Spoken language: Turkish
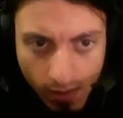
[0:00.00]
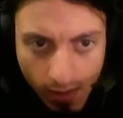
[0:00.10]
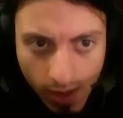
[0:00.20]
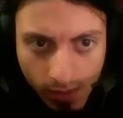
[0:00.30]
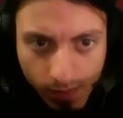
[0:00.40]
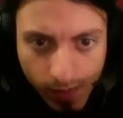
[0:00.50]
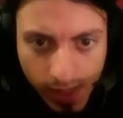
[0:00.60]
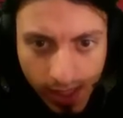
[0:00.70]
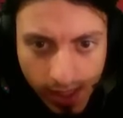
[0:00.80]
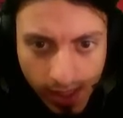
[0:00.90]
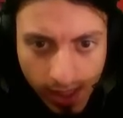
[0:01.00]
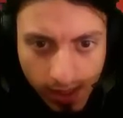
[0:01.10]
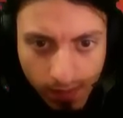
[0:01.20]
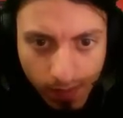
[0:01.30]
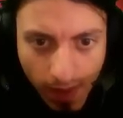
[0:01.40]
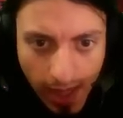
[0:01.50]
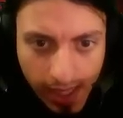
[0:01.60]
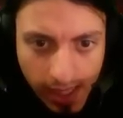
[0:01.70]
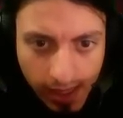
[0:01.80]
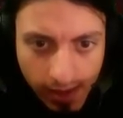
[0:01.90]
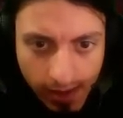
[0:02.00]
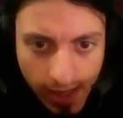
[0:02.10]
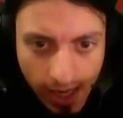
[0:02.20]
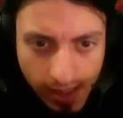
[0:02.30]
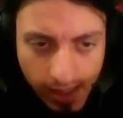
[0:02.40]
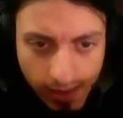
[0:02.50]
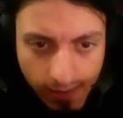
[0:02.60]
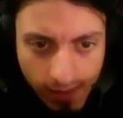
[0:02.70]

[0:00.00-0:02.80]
Evet bitkinlik. Belki ileride